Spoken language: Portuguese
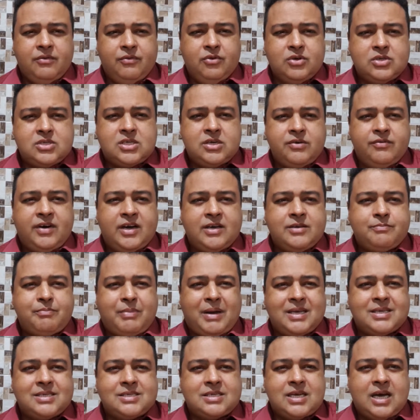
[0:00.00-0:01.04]
você vai
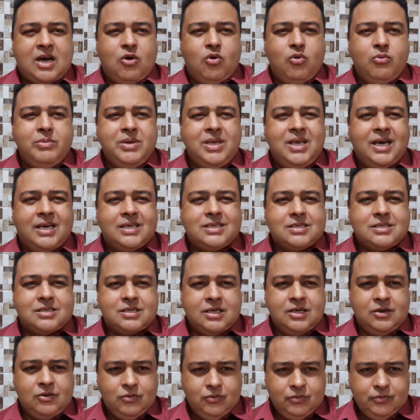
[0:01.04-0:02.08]
passar
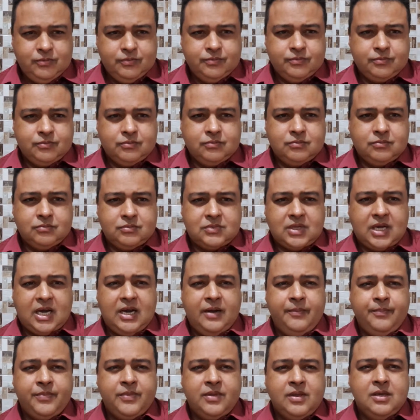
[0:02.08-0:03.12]
humilhação
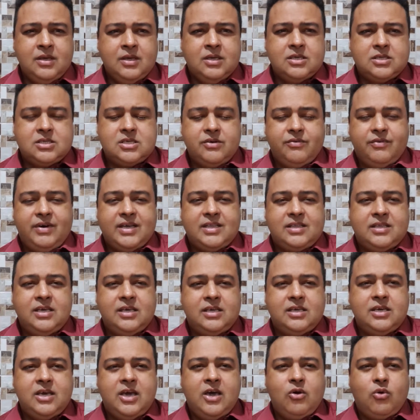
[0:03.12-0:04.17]
tá? Você vai ter
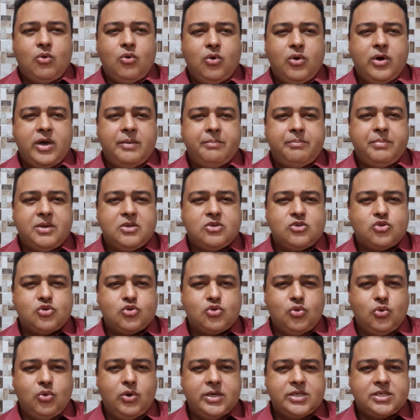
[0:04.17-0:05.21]
que recorrer a
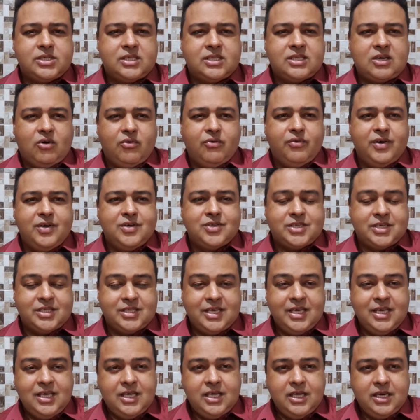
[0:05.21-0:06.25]
pessoas que talvez você
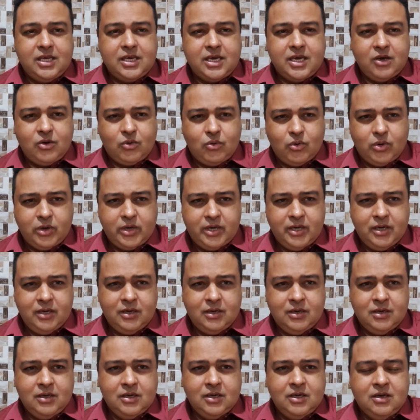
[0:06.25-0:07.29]
nem queria recorrer.
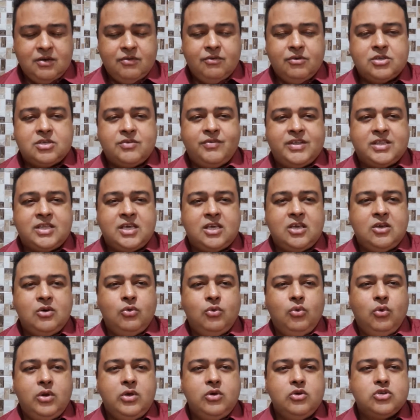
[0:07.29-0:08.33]
Você vai ter que
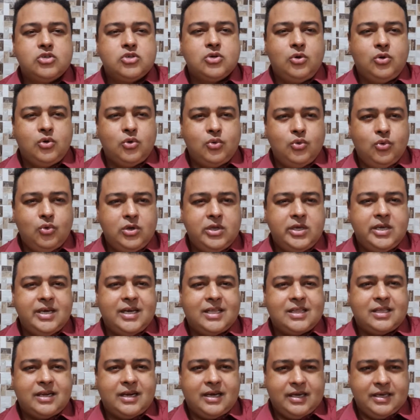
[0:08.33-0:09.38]
engolir o seu orgulho e ir
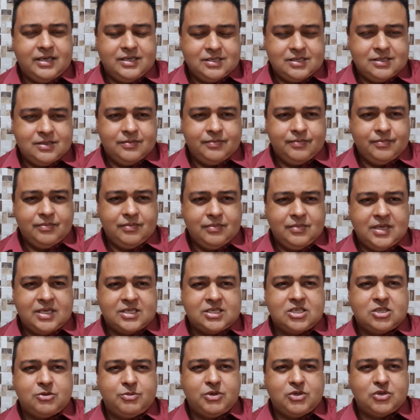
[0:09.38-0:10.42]
atrás
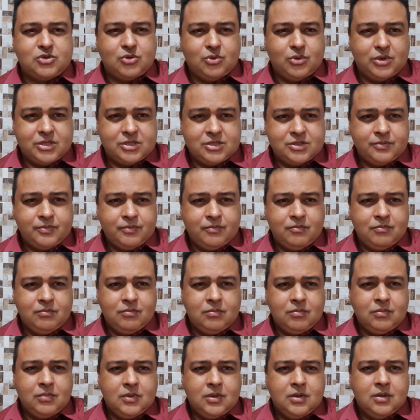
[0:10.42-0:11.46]
dessas pessoas.
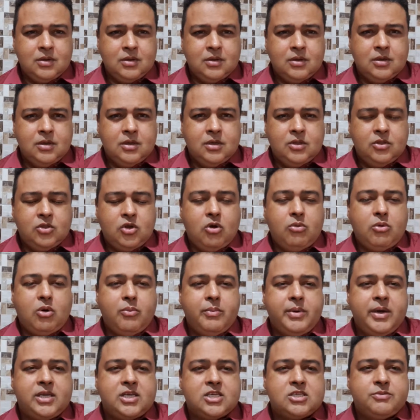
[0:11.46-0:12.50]

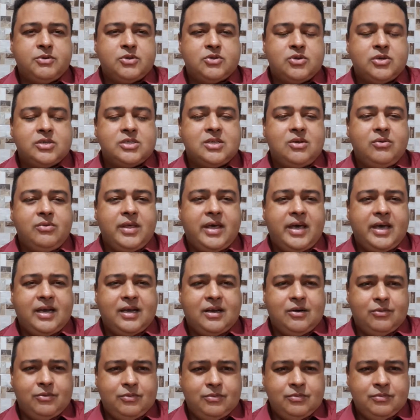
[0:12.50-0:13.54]
Normalmente as pessoas não
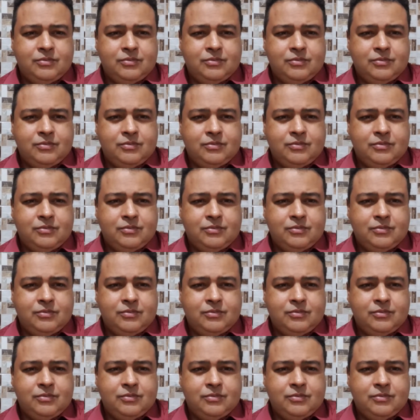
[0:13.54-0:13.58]
negam